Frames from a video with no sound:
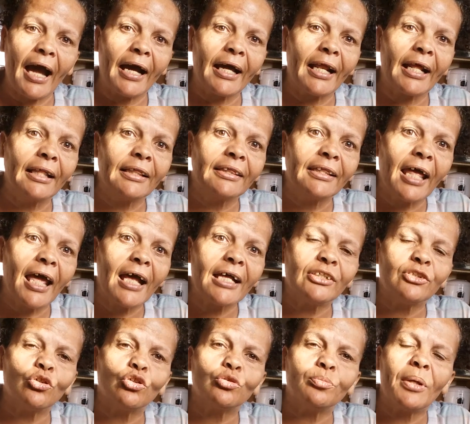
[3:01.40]
a
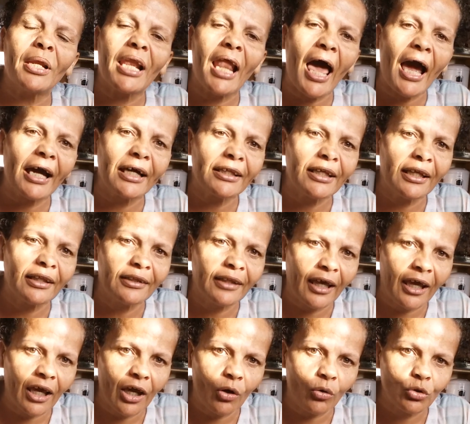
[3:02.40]
grandeza e os milagres de
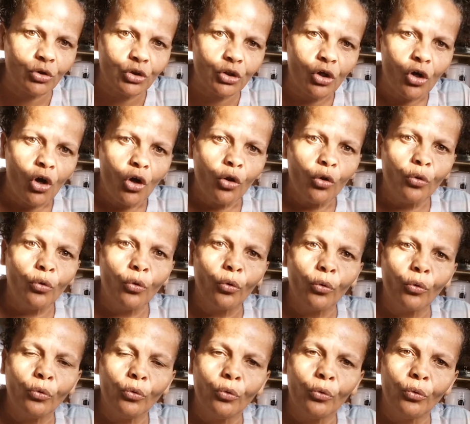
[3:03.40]
Deus
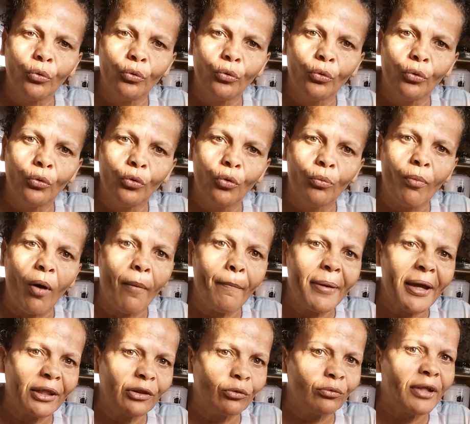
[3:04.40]
no, no, no, no
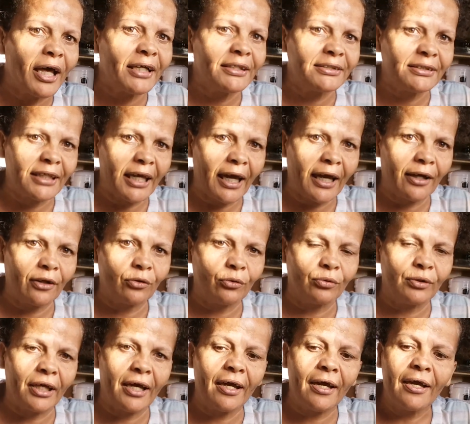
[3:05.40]
momento do
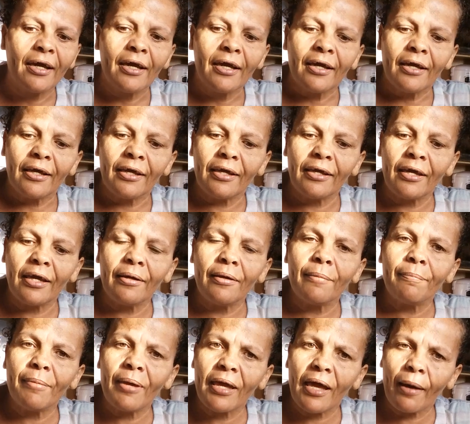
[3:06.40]
deserto, né?
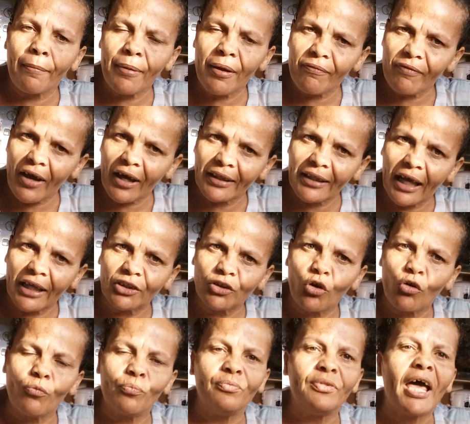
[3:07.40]
E, e, é bem
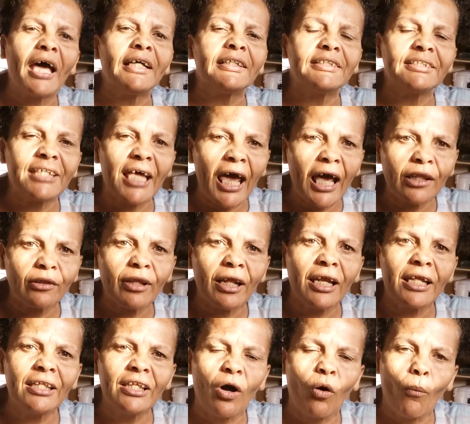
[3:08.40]
verdade que o deserto
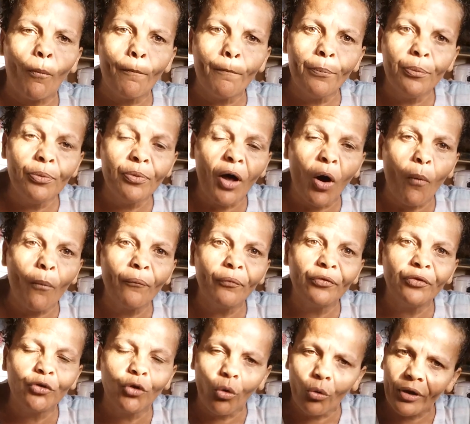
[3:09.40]
ele não, não
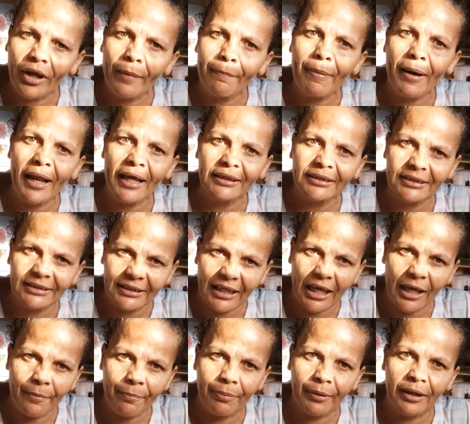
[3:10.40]
dura para
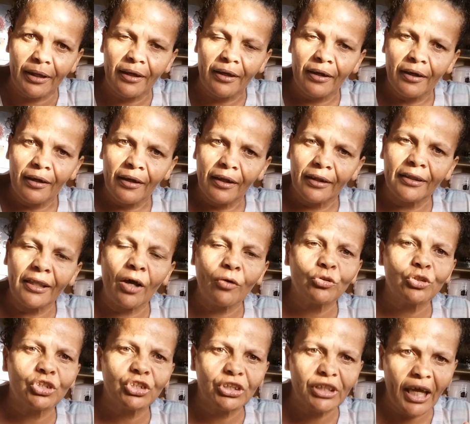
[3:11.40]
sempre.
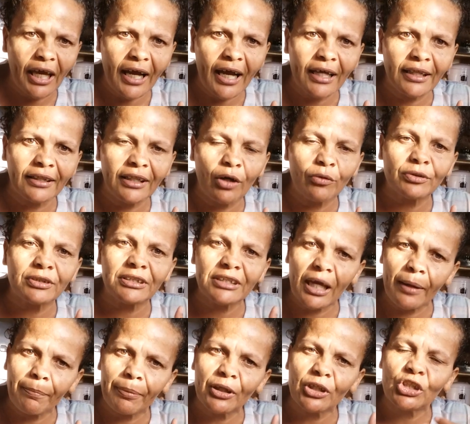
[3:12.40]
Deus chega, Deus
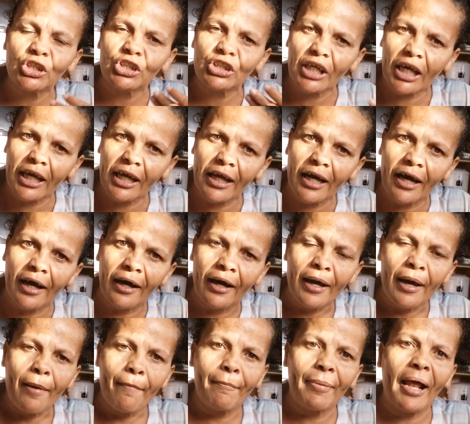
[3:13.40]
sempre chega
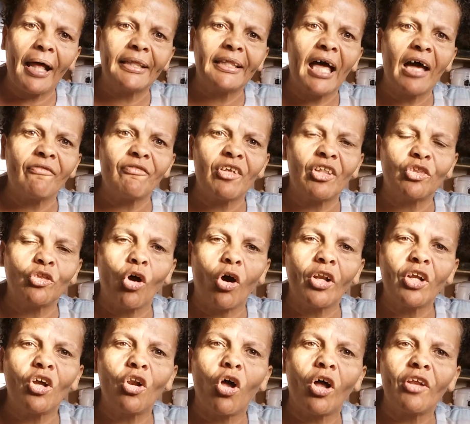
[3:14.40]
para dar
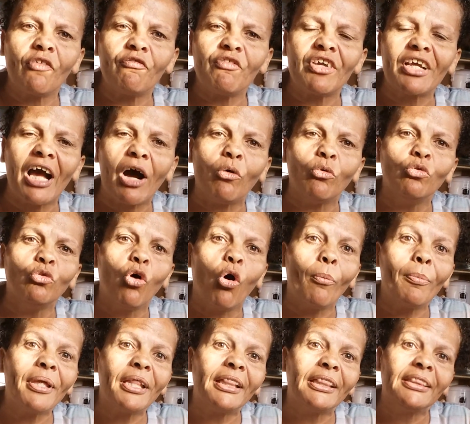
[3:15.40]
vitória e glorificar o
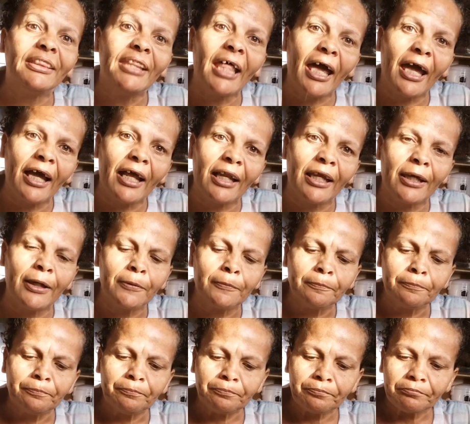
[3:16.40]
nome dele
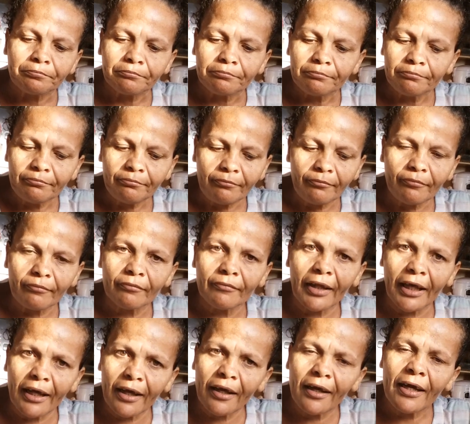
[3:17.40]

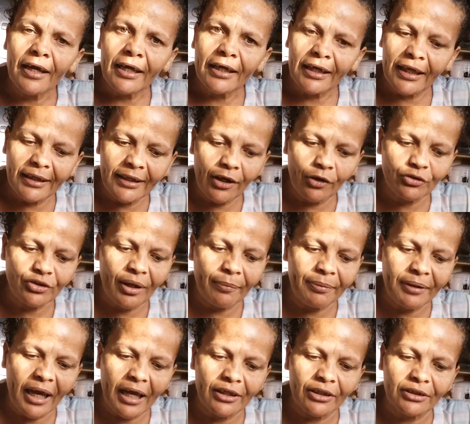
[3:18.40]
né? Que Deus ah,
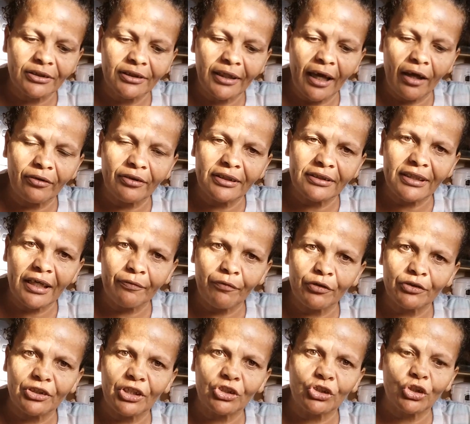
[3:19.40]
quer, dizer a
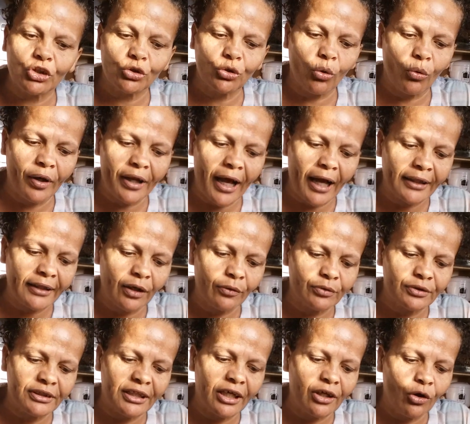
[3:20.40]
vocês que estou grata
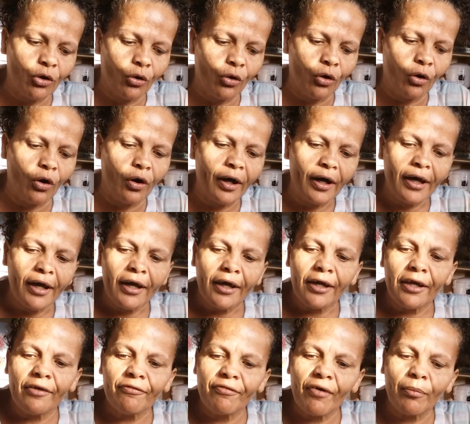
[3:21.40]
ao Senhor
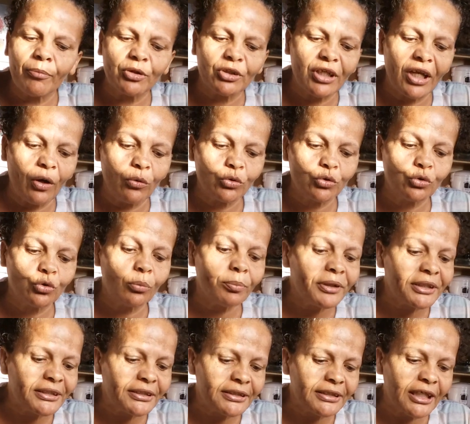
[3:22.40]
e vamos ler o
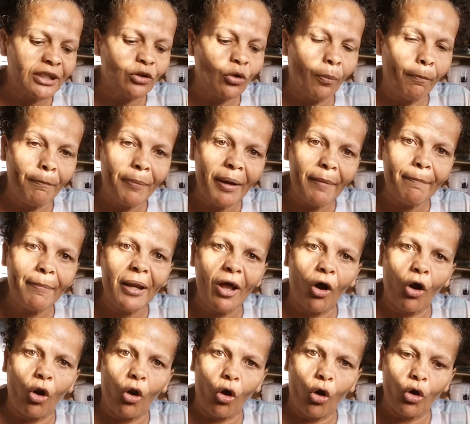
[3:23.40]
subsídio
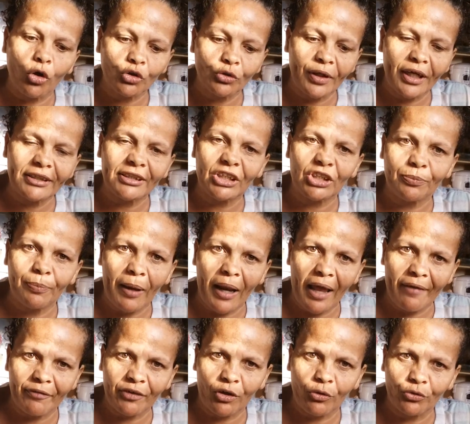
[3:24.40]
bibliológico, essas
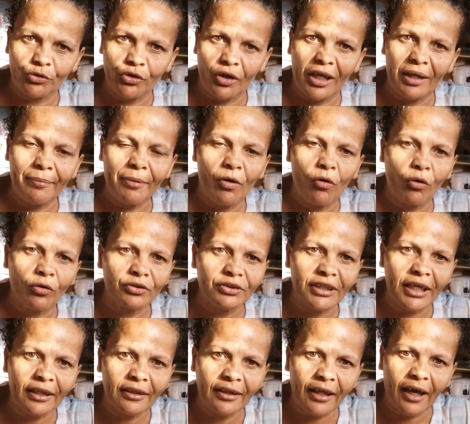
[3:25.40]
palavras que o Senhor me
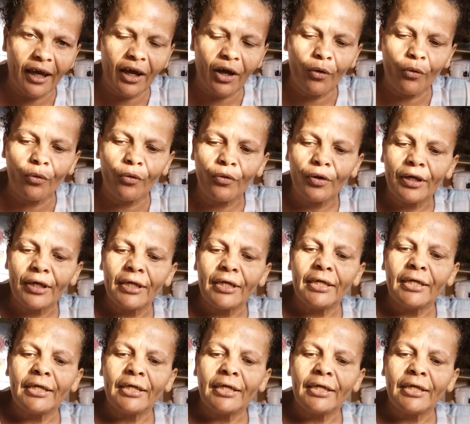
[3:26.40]
concedeu